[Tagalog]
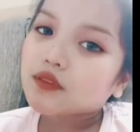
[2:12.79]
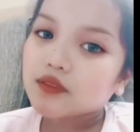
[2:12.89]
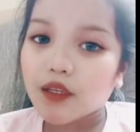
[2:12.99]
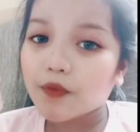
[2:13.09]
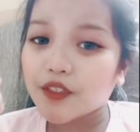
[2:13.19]

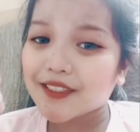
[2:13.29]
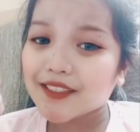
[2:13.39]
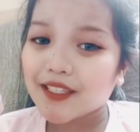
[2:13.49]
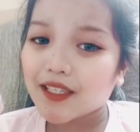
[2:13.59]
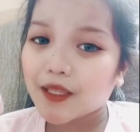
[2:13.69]

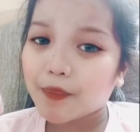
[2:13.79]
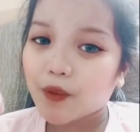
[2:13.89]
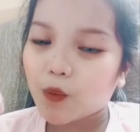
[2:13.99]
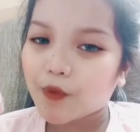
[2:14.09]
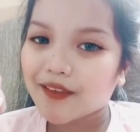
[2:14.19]
Everything's gonna
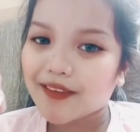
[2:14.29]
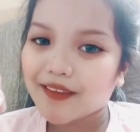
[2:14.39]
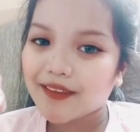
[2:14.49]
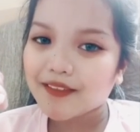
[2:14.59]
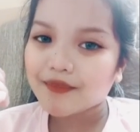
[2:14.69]
be
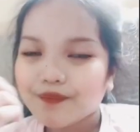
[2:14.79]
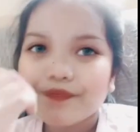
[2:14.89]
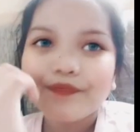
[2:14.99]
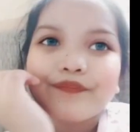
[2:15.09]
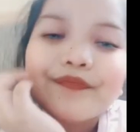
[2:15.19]
okay.
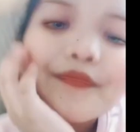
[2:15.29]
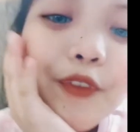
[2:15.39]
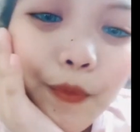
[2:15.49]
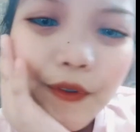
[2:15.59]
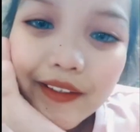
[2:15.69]

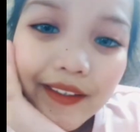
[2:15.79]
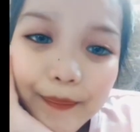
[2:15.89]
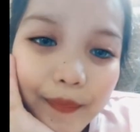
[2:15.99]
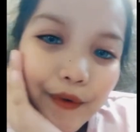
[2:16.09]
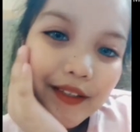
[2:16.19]
Don't worry
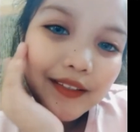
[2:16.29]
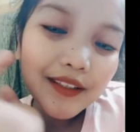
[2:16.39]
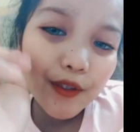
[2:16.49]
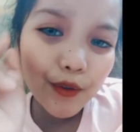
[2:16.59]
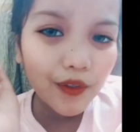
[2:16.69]
about it,
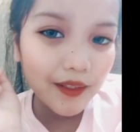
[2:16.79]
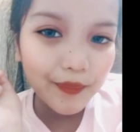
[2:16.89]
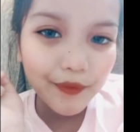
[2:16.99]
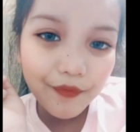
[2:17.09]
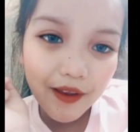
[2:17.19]
you're gonna
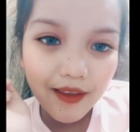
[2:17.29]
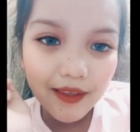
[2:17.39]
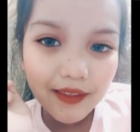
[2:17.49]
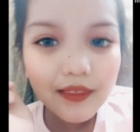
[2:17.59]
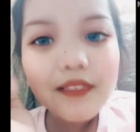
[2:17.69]
be
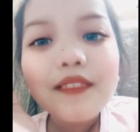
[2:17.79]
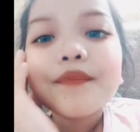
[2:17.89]
fine.